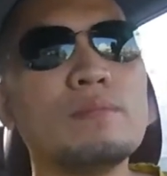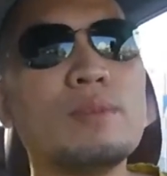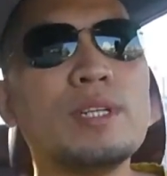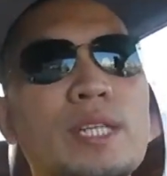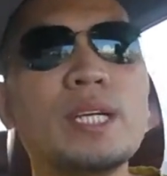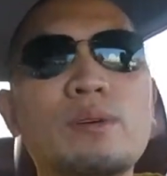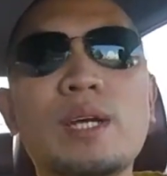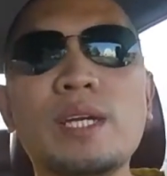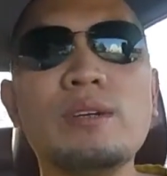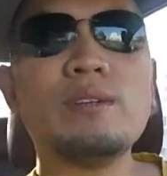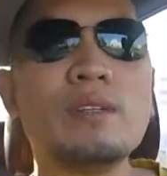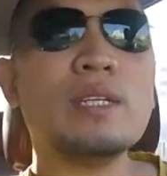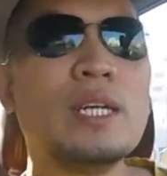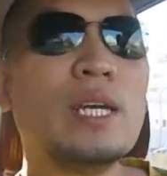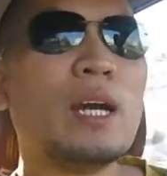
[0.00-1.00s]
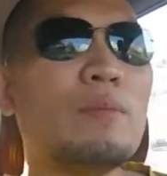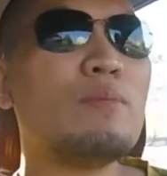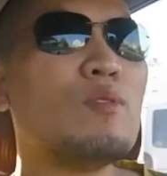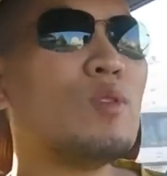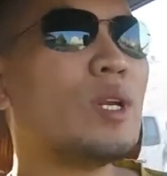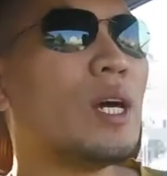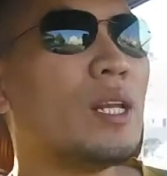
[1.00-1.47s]
pwede ko na yung
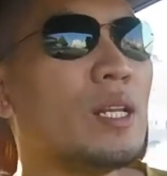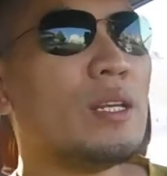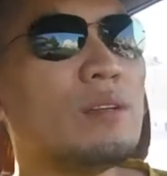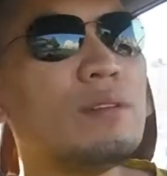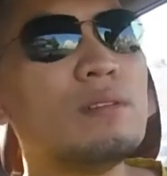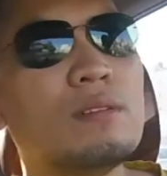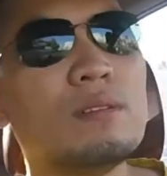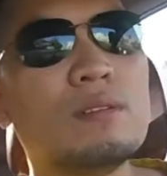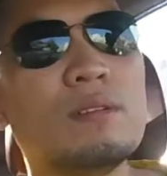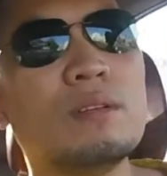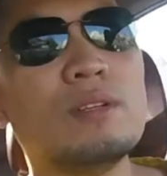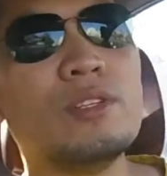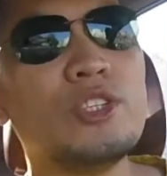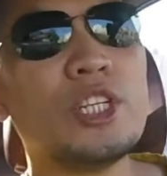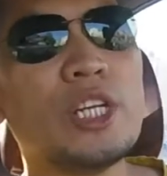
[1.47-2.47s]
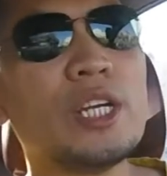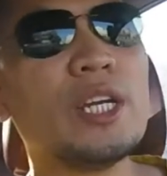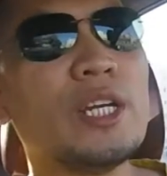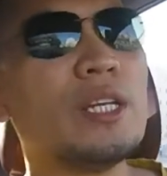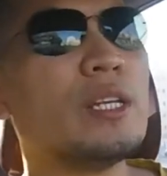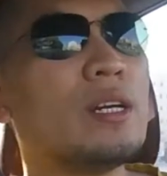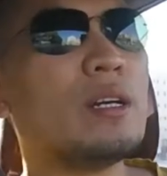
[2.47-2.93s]
ihapunan yung
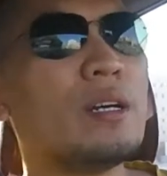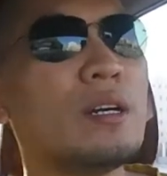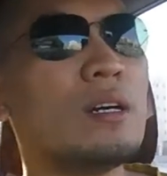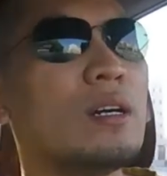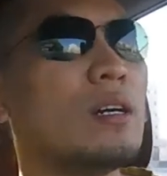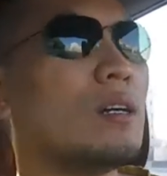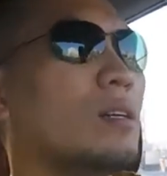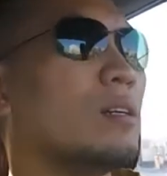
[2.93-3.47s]
chicken na